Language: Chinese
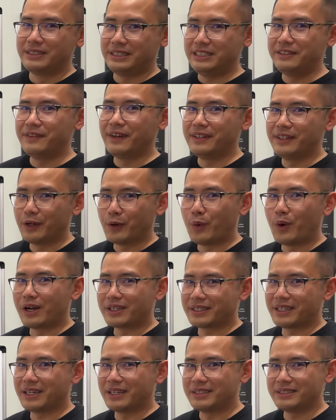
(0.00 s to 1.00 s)
积分的话，
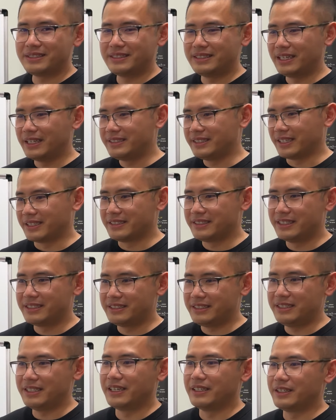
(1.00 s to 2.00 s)
当然是要讲一些
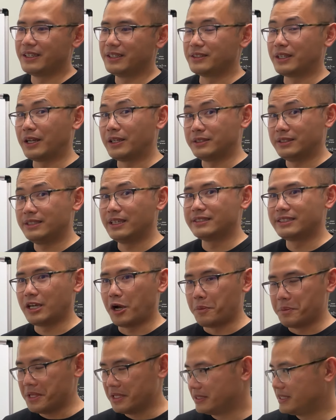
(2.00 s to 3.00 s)
几何的，当然是要
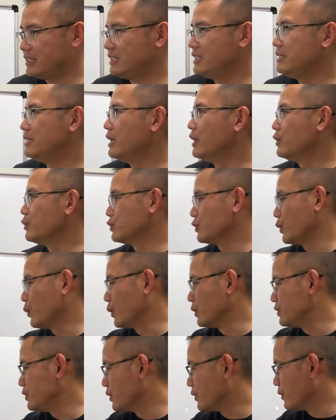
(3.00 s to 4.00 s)
找面积，所以
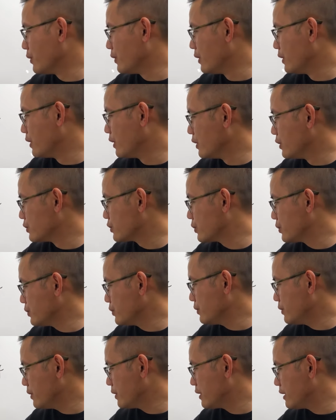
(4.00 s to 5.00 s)
我就
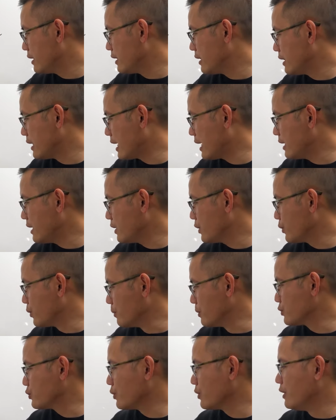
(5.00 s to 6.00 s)
出来，我
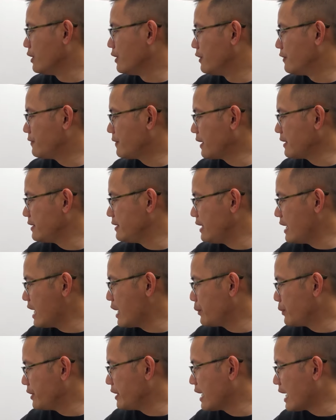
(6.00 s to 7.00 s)
们说 find the
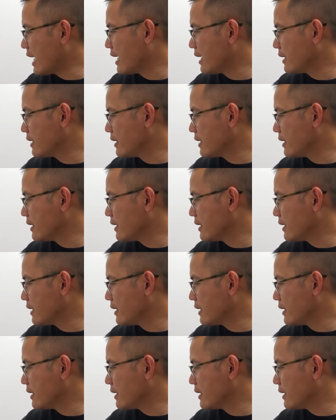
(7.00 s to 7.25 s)
area